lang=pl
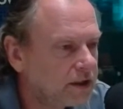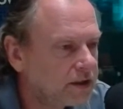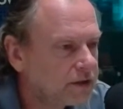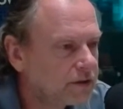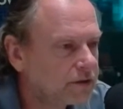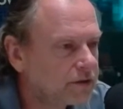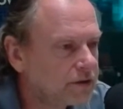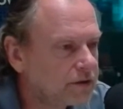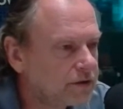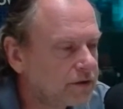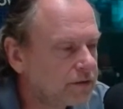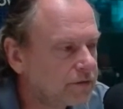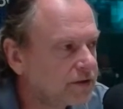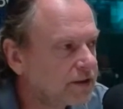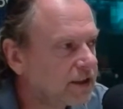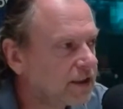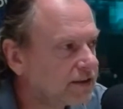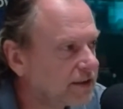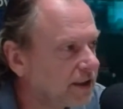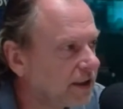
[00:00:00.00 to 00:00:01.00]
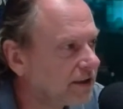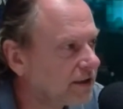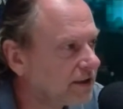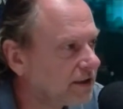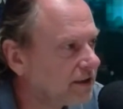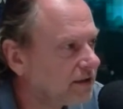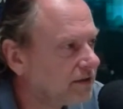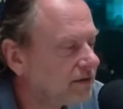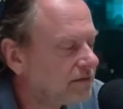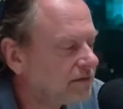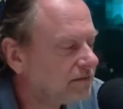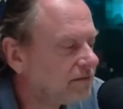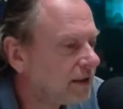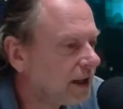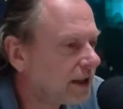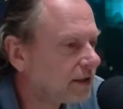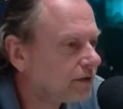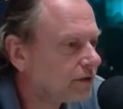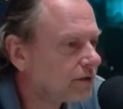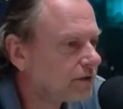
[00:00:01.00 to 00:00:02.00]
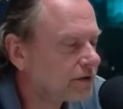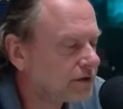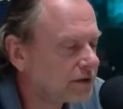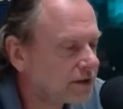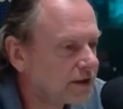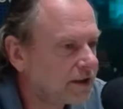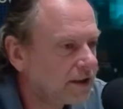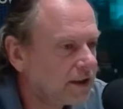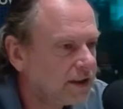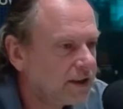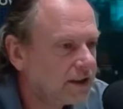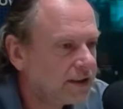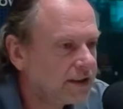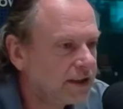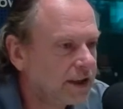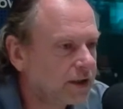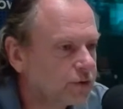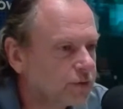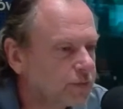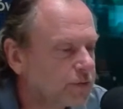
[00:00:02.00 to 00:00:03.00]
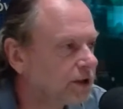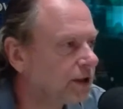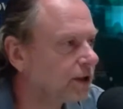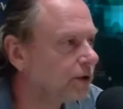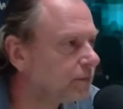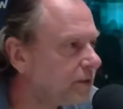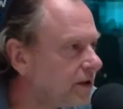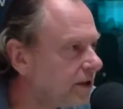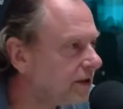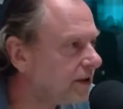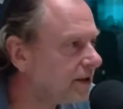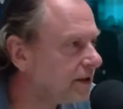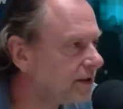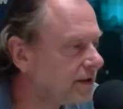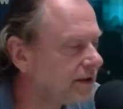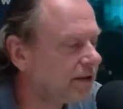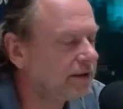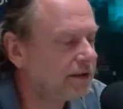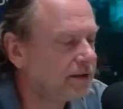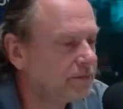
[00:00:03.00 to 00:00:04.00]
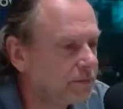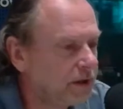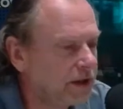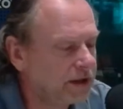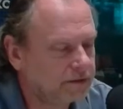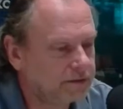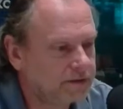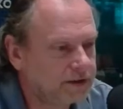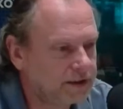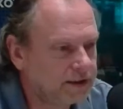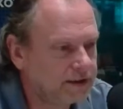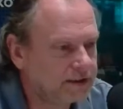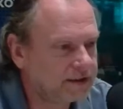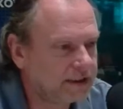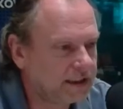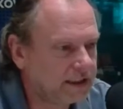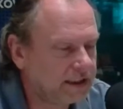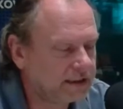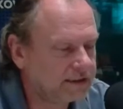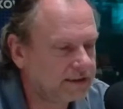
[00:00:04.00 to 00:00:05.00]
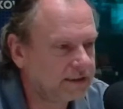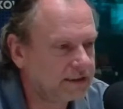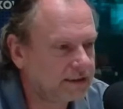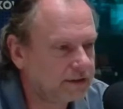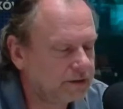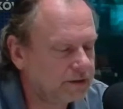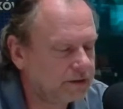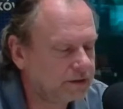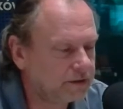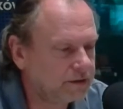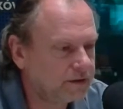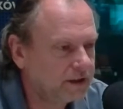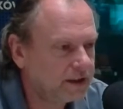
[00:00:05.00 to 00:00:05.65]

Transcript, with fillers: troszkę są skazani na to, że jak już przerobili i mają te instalacje, no to